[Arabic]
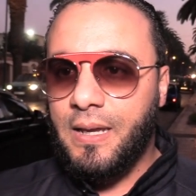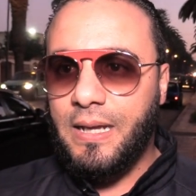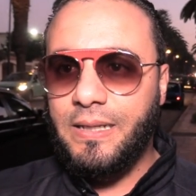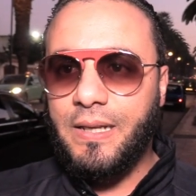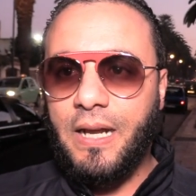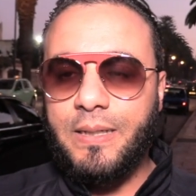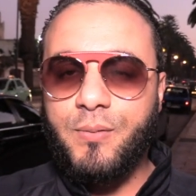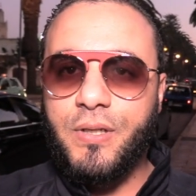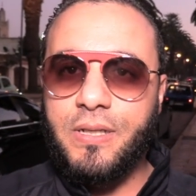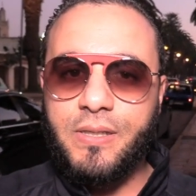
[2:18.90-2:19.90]
هاد الليله غادي
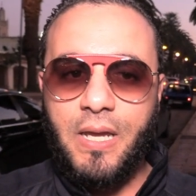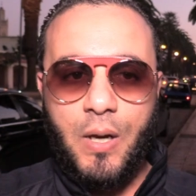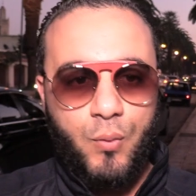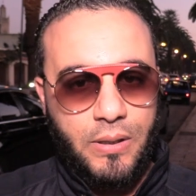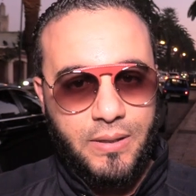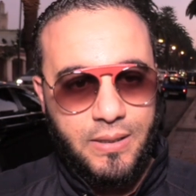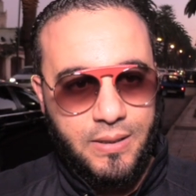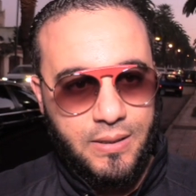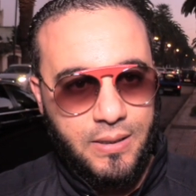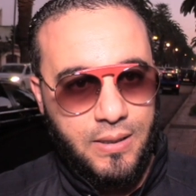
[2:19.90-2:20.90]
نمشي نحاول انني
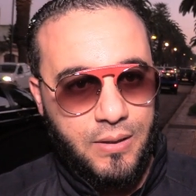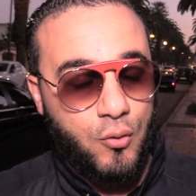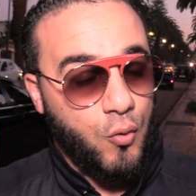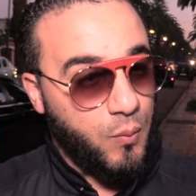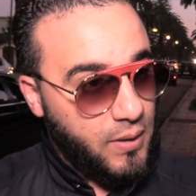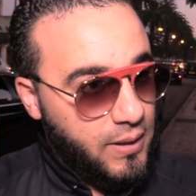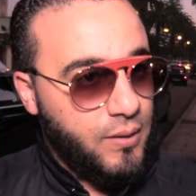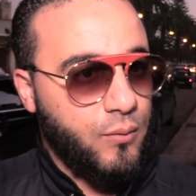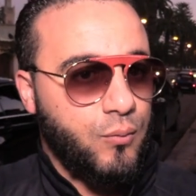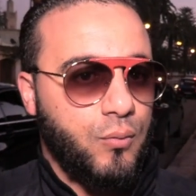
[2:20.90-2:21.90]
نقوم
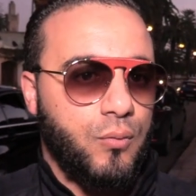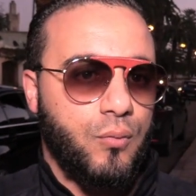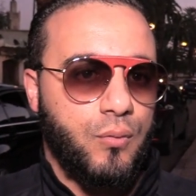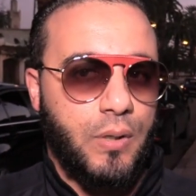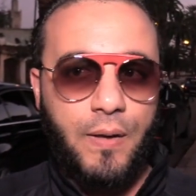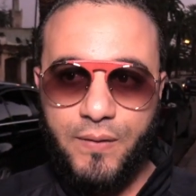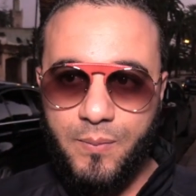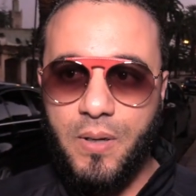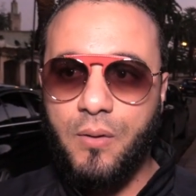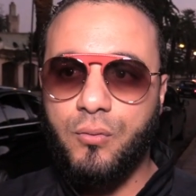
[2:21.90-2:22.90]
الليل وكيف
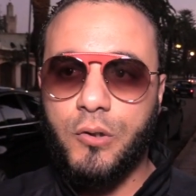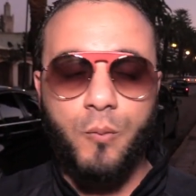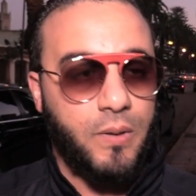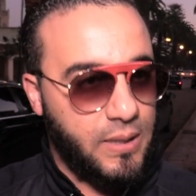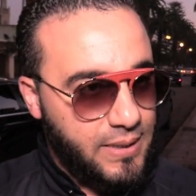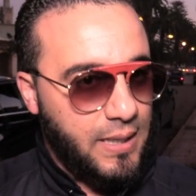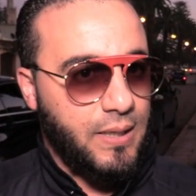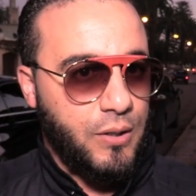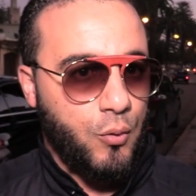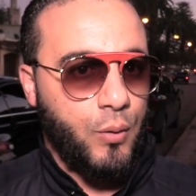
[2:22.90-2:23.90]
ديما ونطلب الله
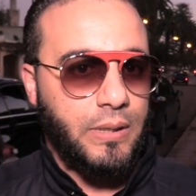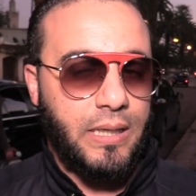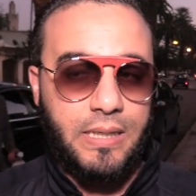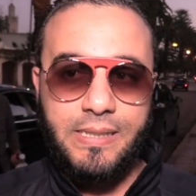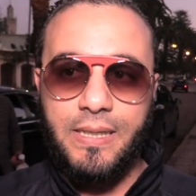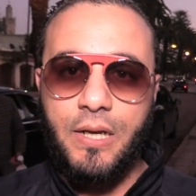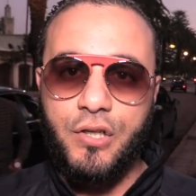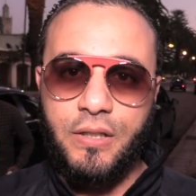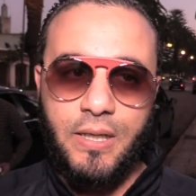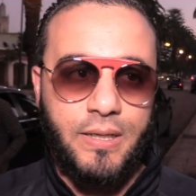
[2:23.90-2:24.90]
تعالى انه يدخل سنه
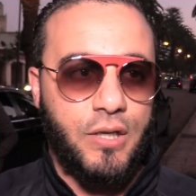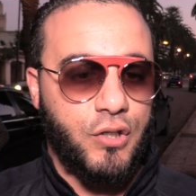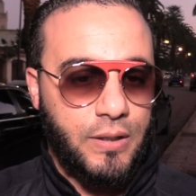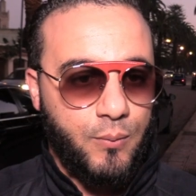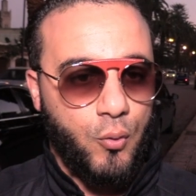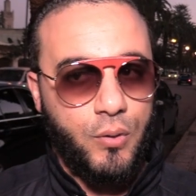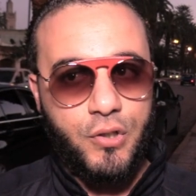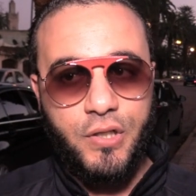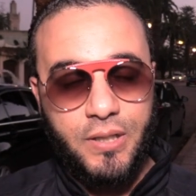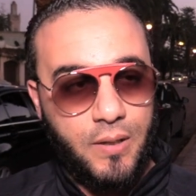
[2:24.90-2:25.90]
جديده علينا ان شاء الله بحله
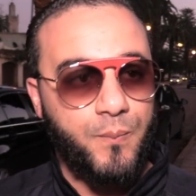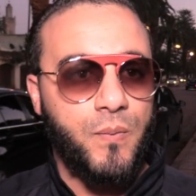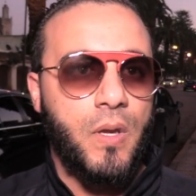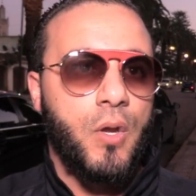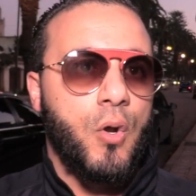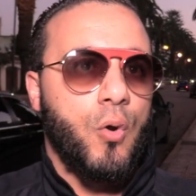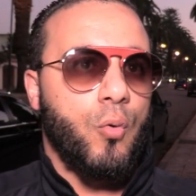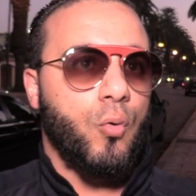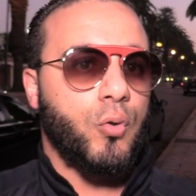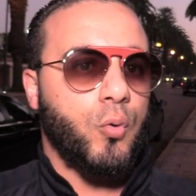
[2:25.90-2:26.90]
جديده
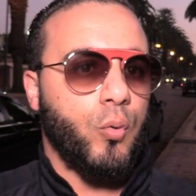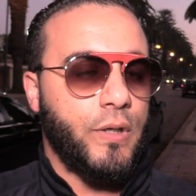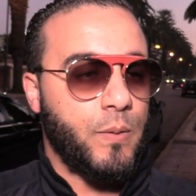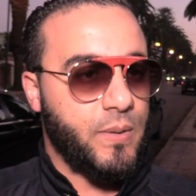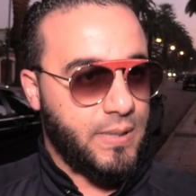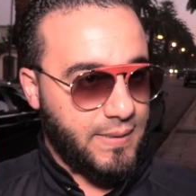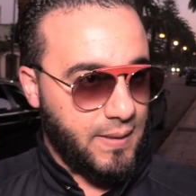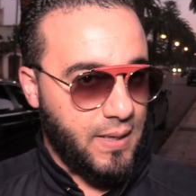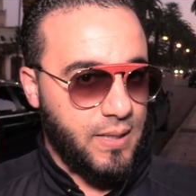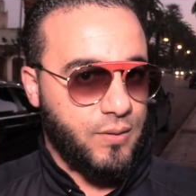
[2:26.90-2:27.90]
والدخول علينا
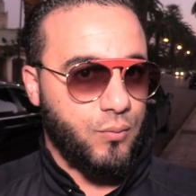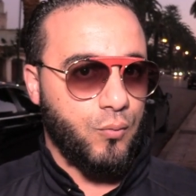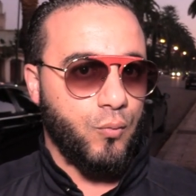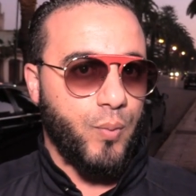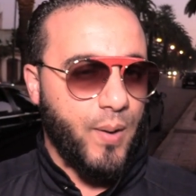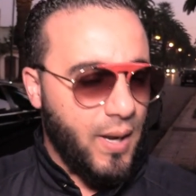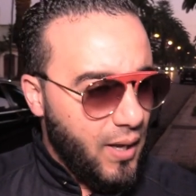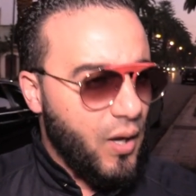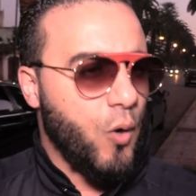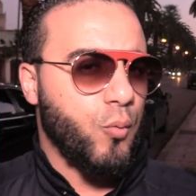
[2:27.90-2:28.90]
بانتصارات
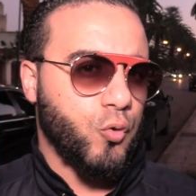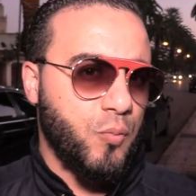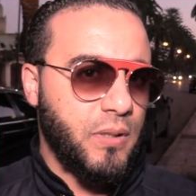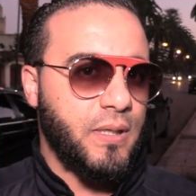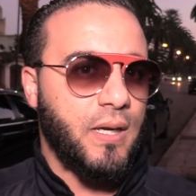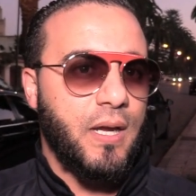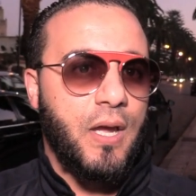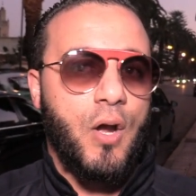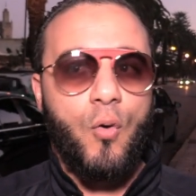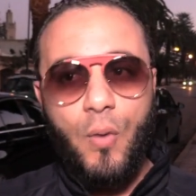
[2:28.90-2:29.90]
وبالراحه وبالطمانينه
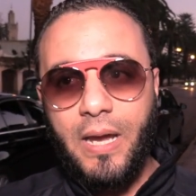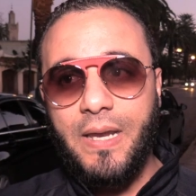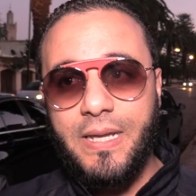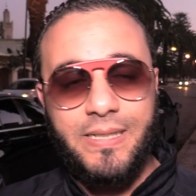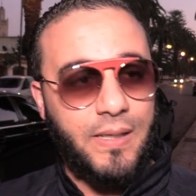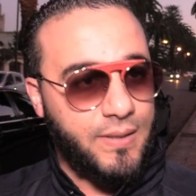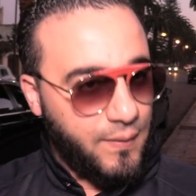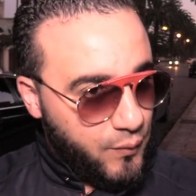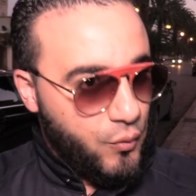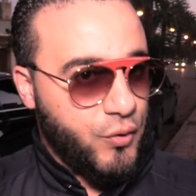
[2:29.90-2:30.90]
واخا انا سنه
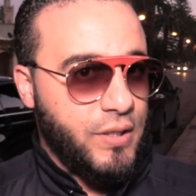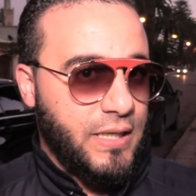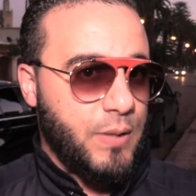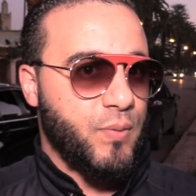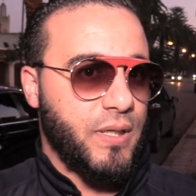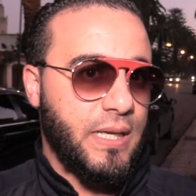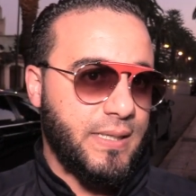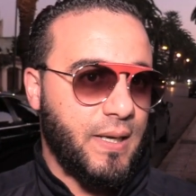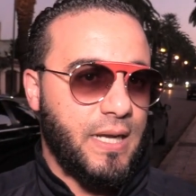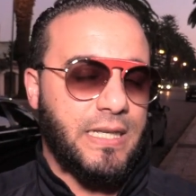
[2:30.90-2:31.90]
2020 ختمت عليا
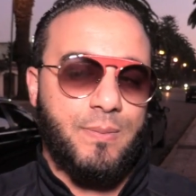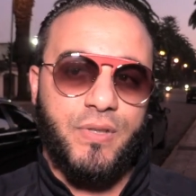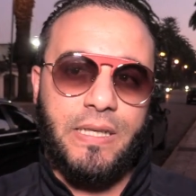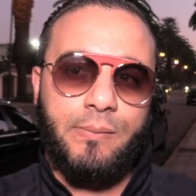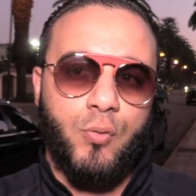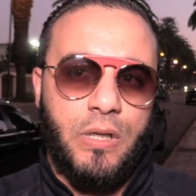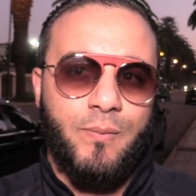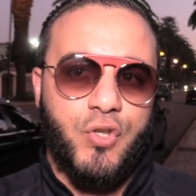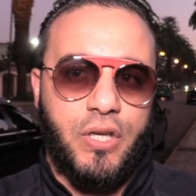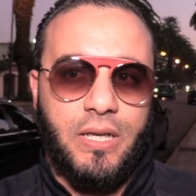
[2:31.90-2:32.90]
صراحه ختمت عليا بشويه
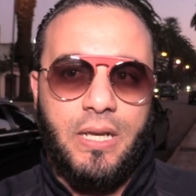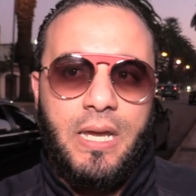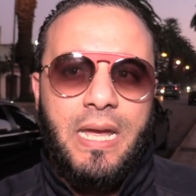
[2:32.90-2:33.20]
المشاكل